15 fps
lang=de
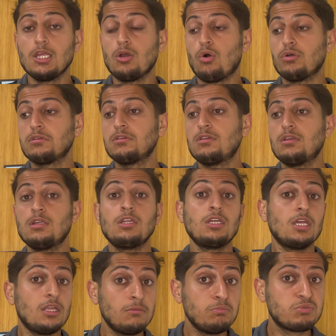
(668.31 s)
Und äh,
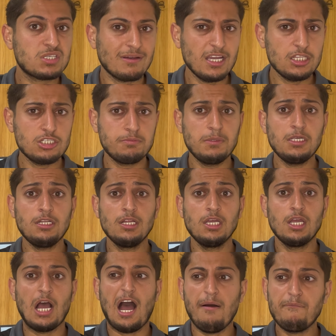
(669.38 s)
im zweiten Spiel
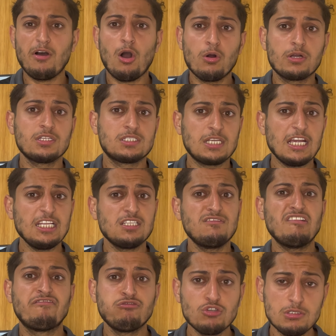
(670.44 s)
haben wir auch gezeigt, dass
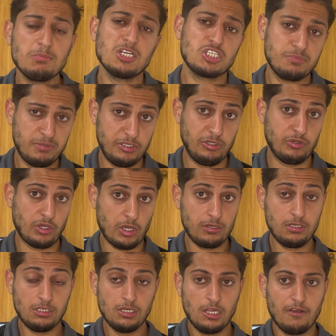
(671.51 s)
wir Fußball spielen
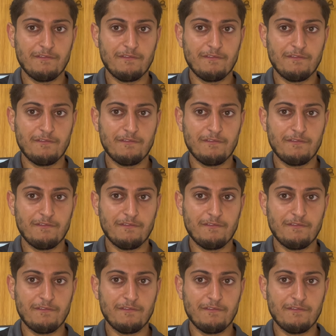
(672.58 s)
können,